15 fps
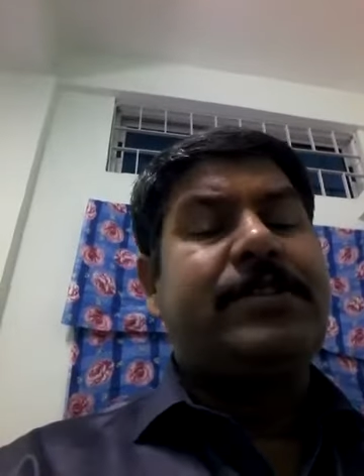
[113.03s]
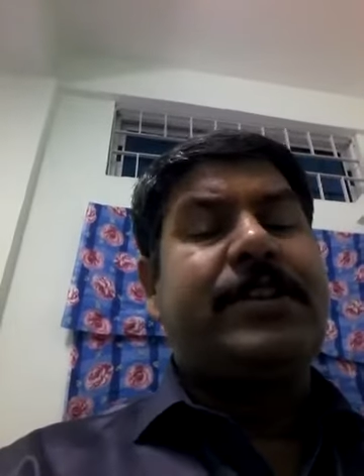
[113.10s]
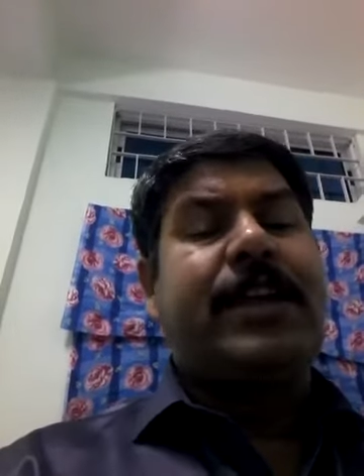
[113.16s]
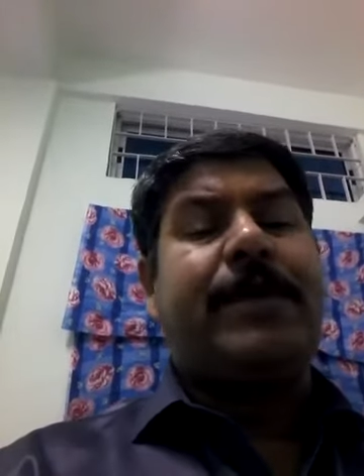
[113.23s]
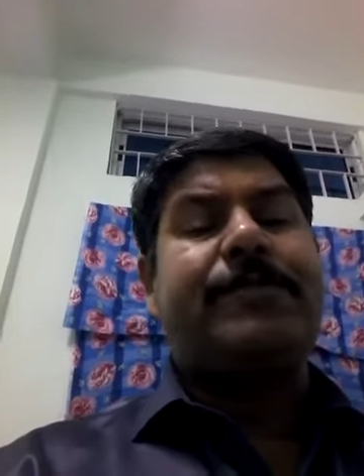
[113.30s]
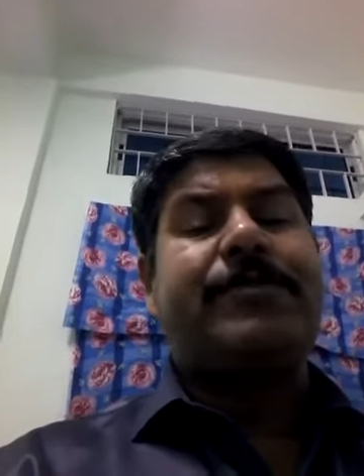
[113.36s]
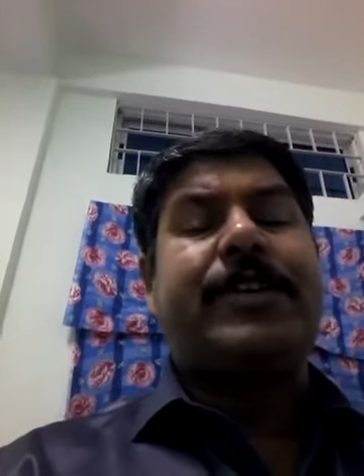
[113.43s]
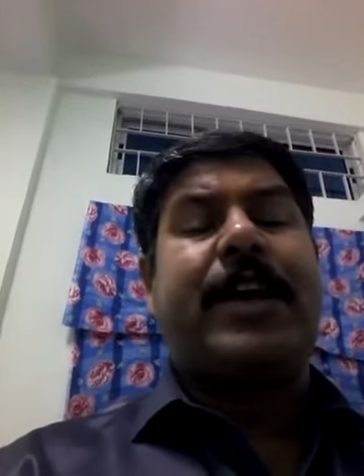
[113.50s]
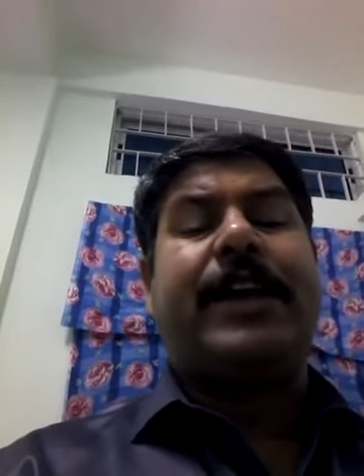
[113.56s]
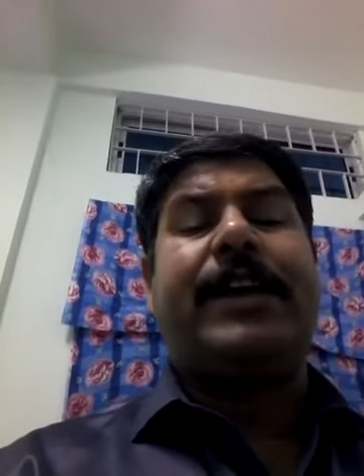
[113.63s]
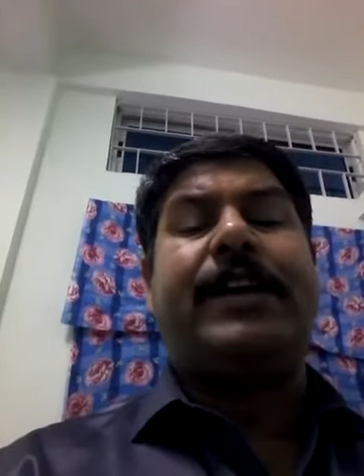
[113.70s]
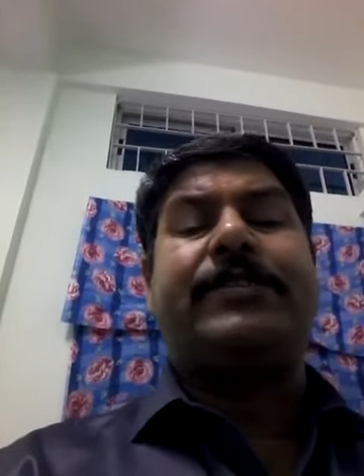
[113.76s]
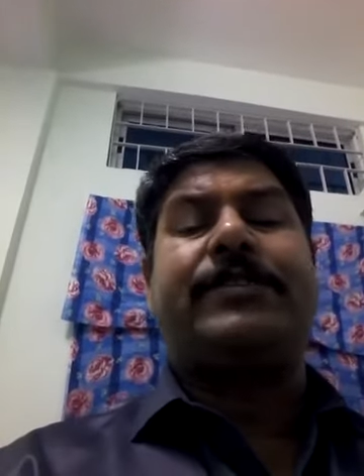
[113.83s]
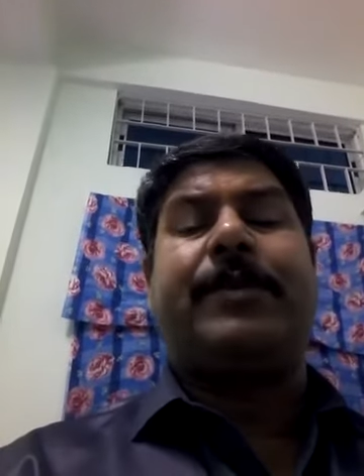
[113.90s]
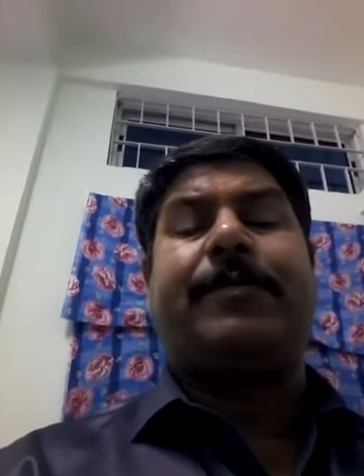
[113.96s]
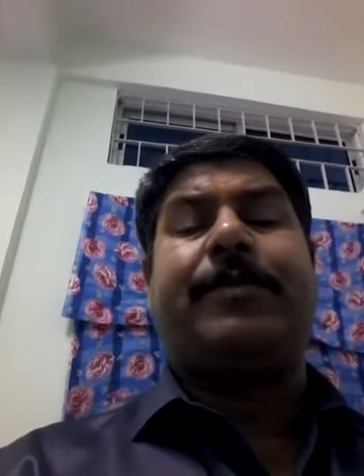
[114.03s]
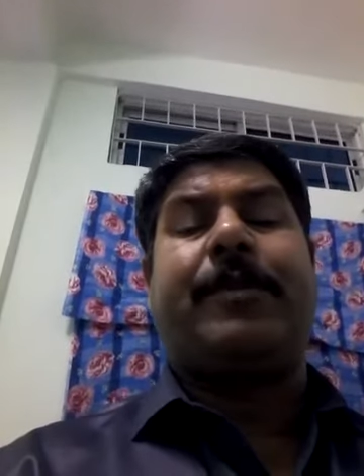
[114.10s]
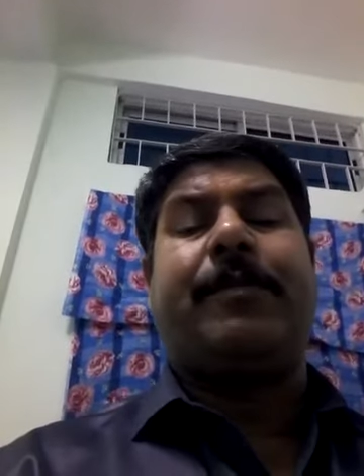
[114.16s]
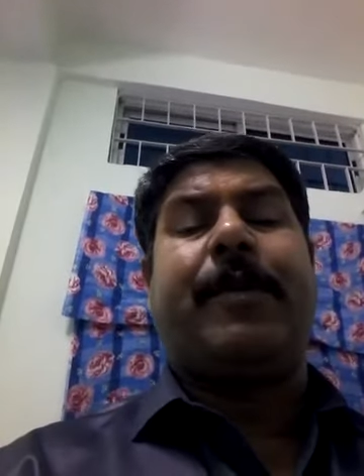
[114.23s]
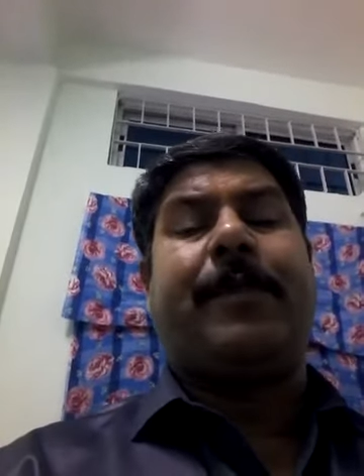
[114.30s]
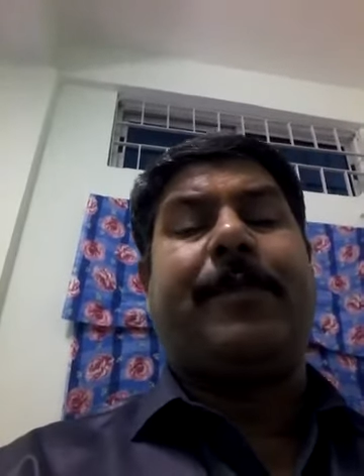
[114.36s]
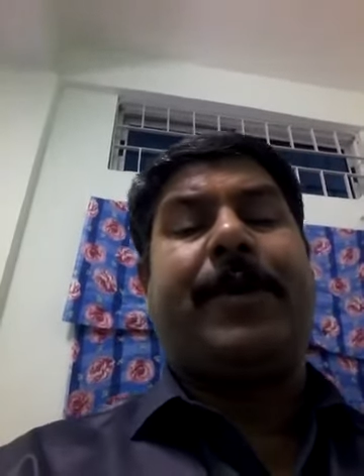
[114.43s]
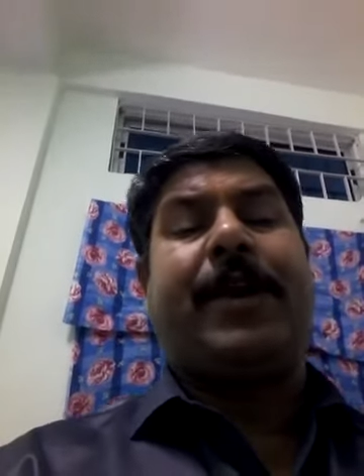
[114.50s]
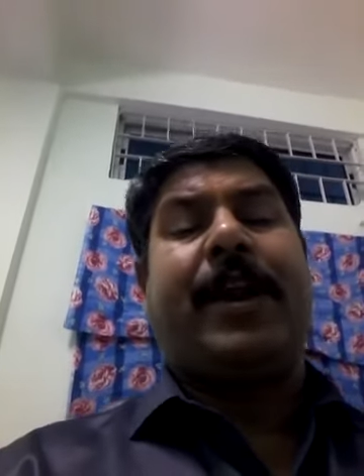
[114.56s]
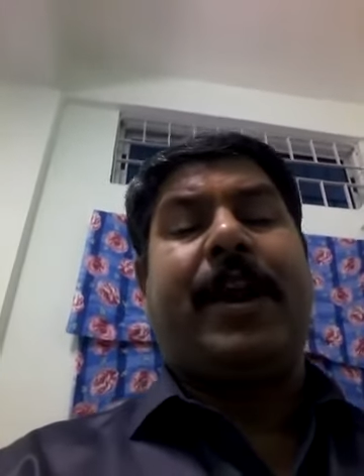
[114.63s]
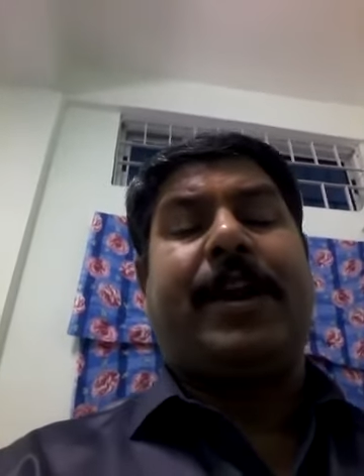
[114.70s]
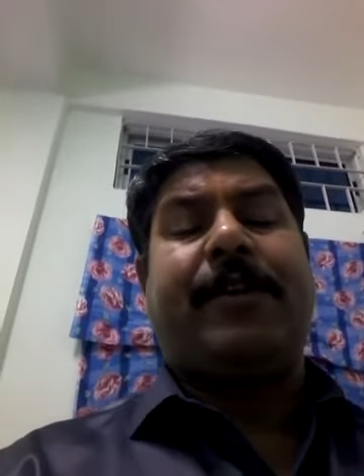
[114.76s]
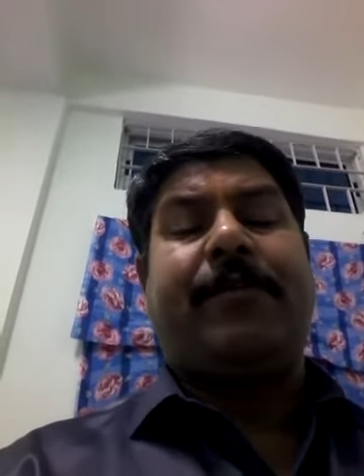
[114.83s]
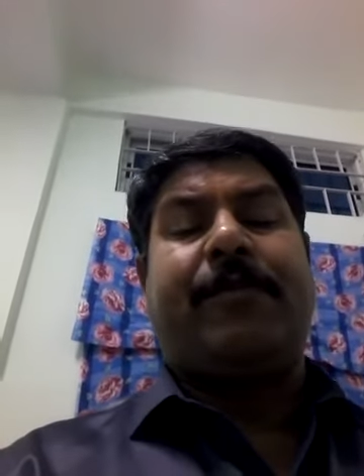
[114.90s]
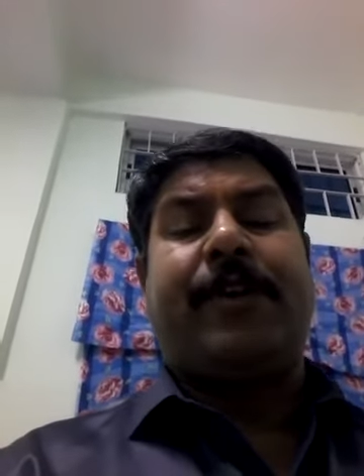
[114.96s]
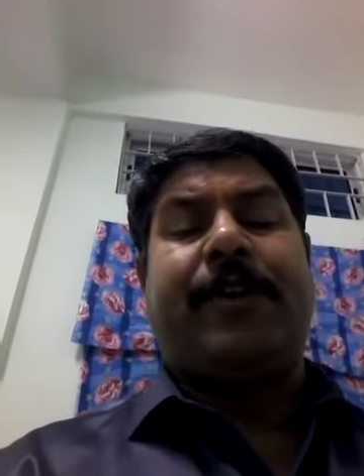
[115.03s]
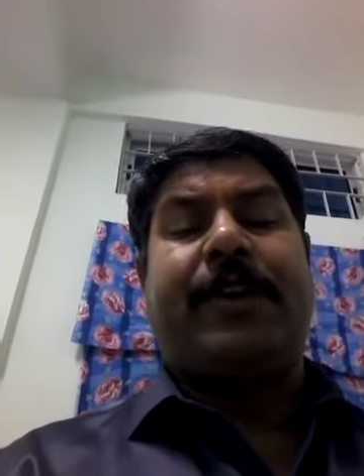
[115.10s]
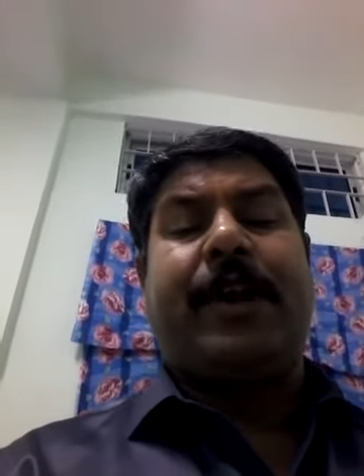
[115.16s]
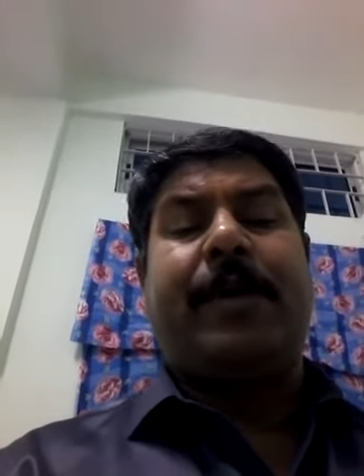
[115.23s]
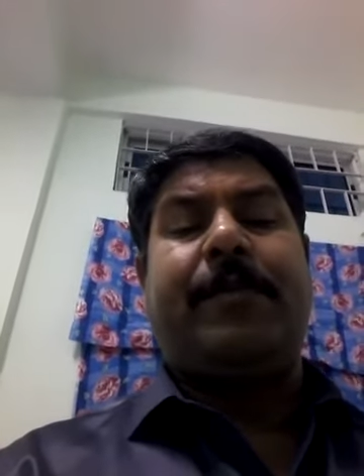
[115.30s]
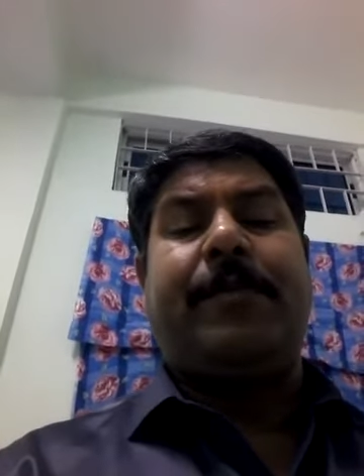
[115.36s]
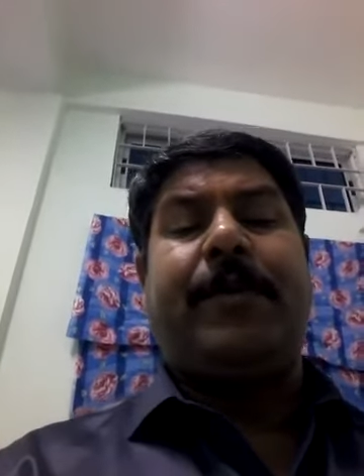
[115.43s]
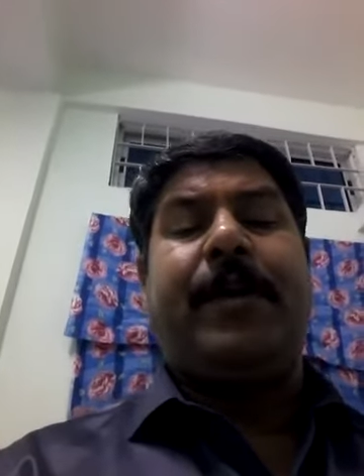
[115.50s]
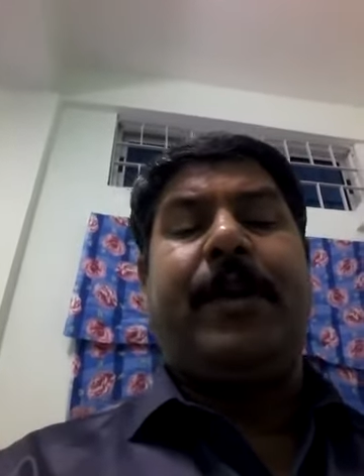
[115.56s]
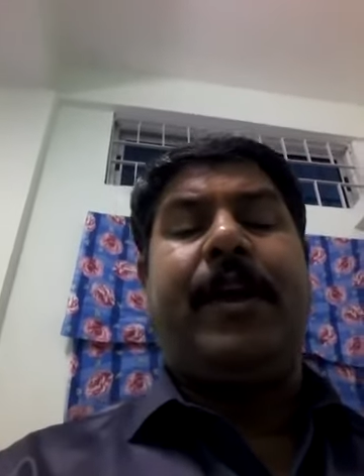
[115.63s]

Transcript: सेम साइन एंड सिम्टम अपियर एट ए वन टाइम